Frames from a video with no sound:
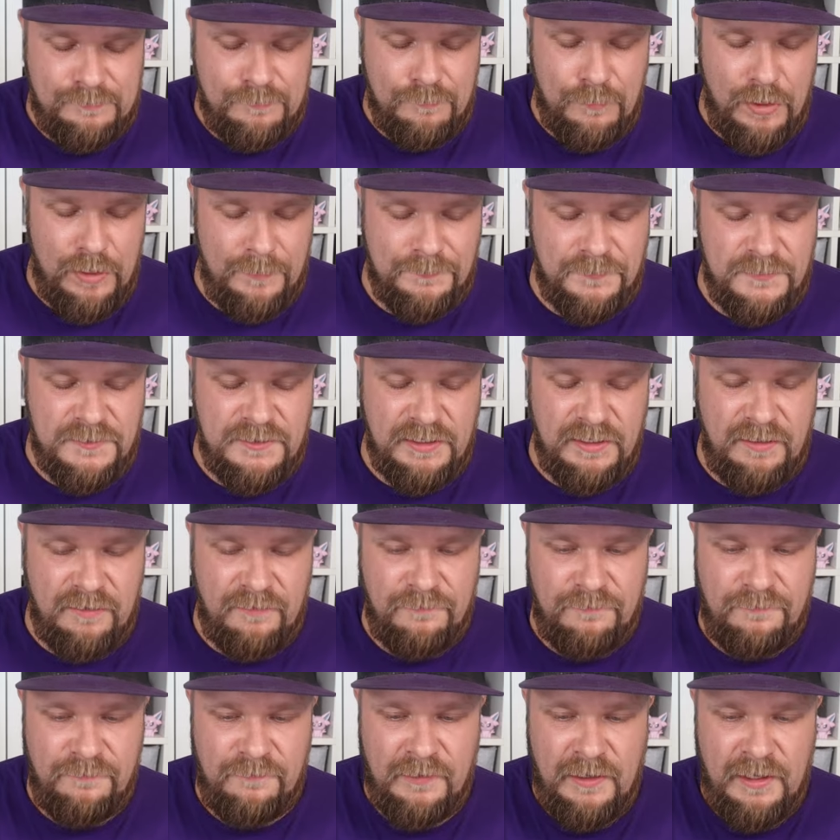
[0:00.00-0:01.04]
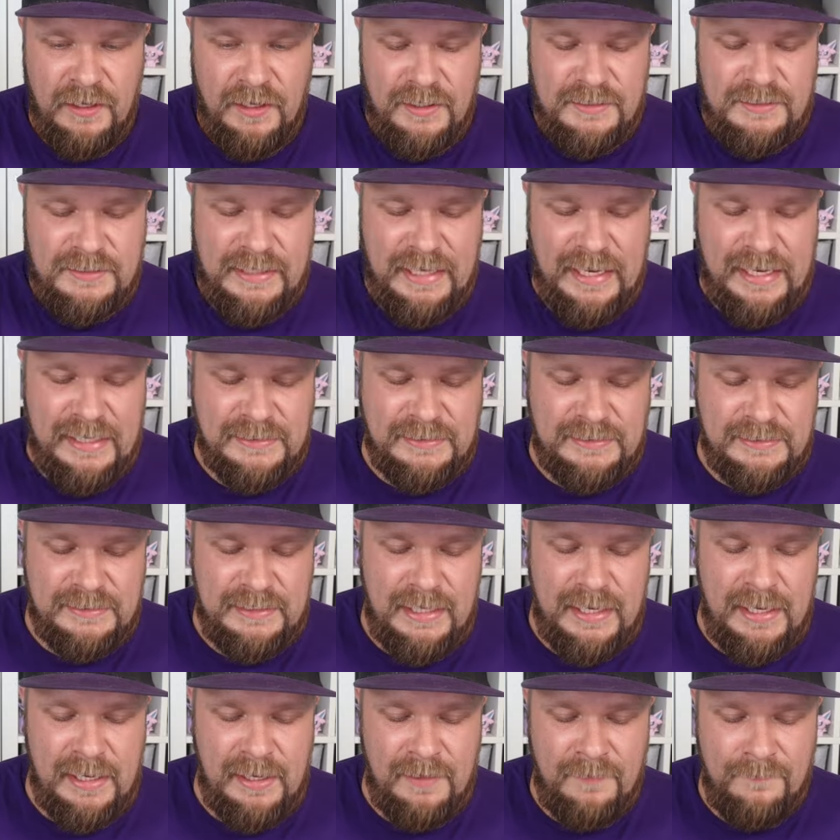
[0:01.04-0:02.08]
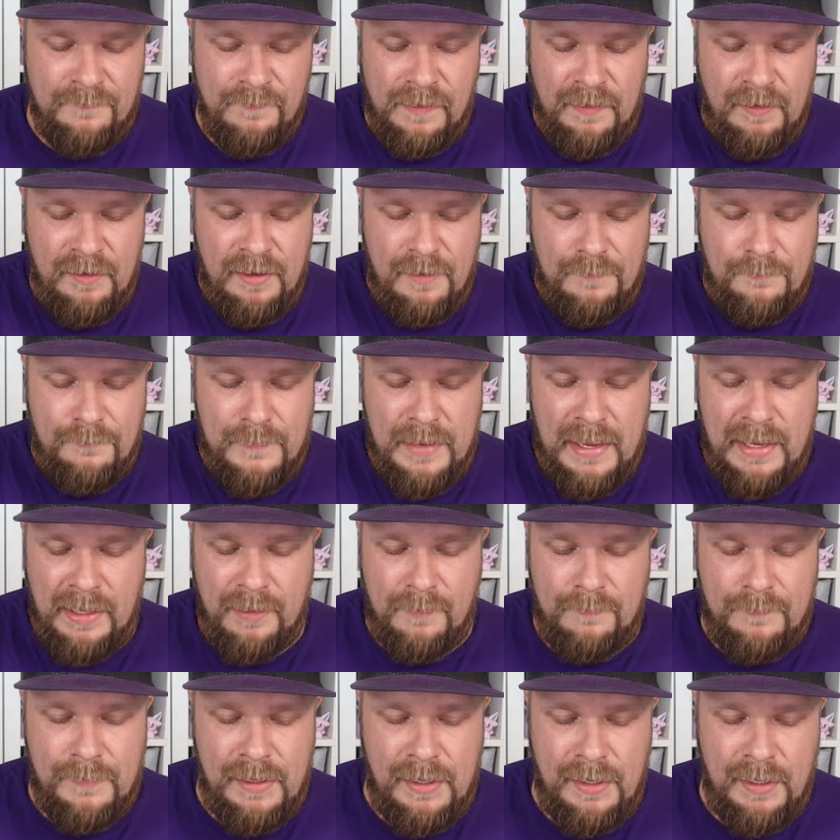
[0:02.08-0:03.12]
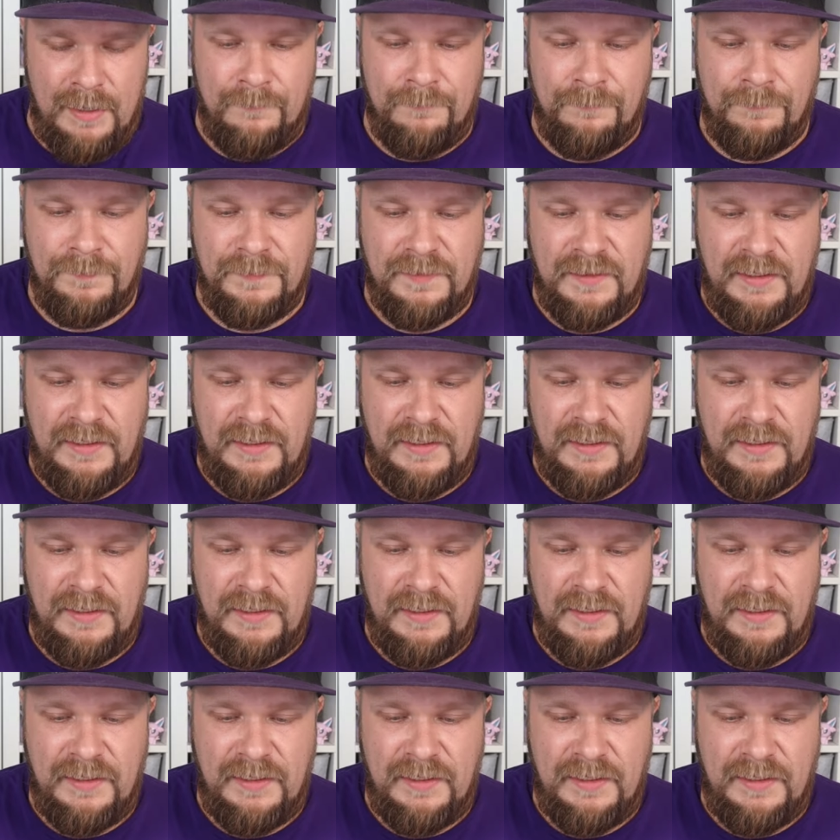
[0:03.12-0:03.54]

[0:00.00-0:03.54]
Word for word: Mobtiff, Trassler, Magma,